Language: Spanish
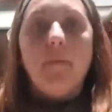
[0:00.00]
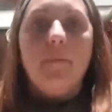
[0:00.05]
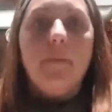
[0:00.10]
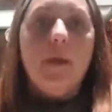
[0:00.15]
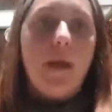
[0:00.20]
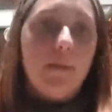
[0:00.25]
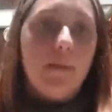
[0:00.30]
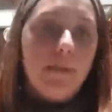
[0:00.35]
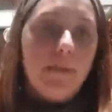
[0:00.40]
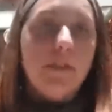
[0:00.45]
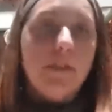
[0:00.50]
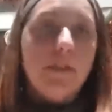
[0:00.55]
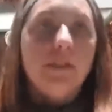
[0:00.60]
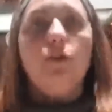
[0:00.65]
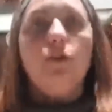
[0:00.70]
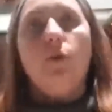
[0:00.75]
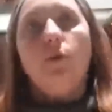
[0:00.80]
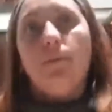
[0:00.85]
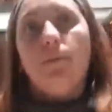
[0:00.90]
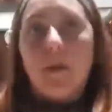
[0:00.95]
venga, aprendese
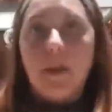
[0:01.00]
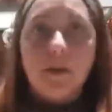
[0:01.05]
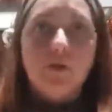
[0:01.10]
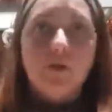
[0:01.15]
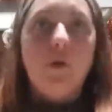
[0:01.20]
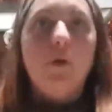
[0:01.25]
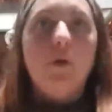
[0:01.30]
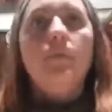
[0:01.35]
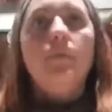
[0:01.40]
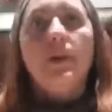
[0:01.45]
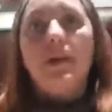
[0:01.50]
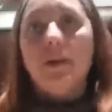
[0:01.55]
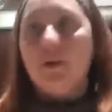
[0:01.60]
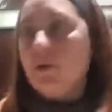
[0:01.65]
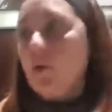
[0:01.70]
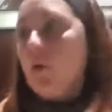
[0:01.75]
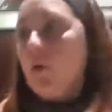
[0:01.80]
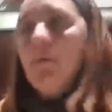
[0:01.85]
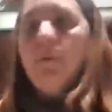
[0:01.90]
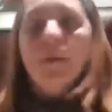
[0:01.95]
nombres,
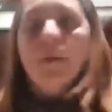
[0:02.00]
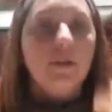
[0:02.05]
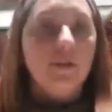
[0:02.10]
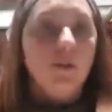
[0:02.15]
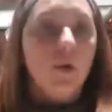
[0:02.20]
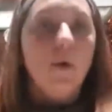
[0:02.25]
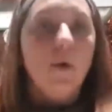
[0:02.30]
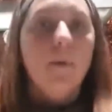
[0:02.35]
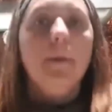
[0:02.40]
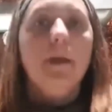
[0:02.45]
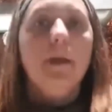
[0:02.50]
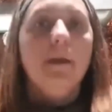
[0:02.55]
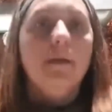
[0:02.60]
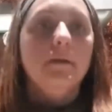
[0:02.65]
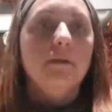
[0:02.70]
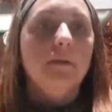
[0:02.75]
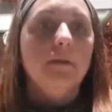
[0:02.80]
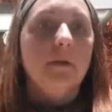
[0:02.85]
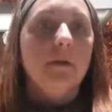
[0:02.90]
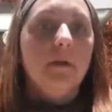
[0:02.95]
nombres, nombres,
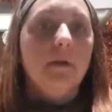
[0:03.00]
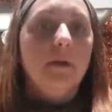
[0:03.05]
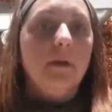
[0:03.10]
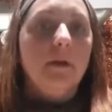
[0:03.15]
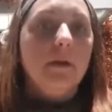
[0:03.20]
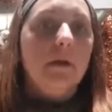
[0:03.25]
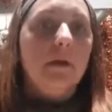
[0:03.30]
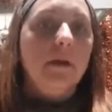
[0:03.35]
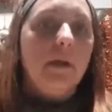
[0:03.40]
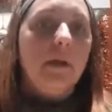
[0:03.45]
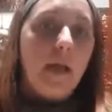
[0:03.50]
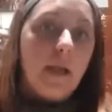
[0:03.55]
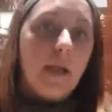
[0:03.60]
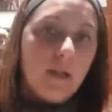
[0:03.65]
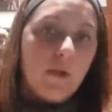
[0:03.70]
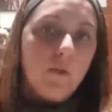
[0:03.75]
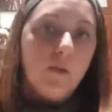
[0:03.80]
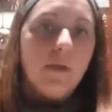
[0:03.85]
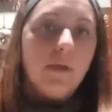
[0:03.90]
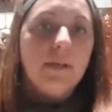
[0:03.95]
nombres, y ahora
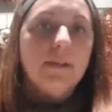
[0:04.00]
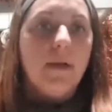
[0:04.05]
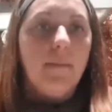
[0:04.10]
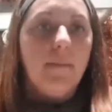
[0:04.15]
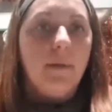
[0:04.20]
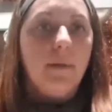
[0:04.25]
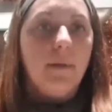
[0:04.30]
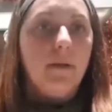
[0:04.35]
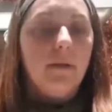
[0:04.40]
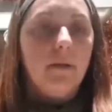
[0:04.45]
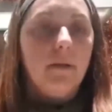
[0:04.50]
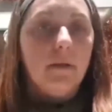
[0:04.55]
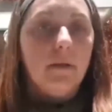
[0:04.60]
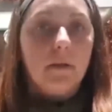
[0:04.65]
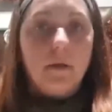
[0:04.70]
te hago un examen.